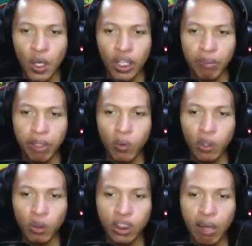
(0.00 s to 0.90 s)
Oke, okay, by the
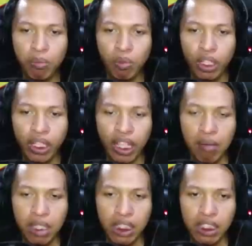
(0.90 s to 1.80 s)
way itu campuran ya
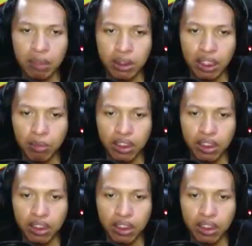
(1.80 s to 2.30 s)
ability-nya Mr.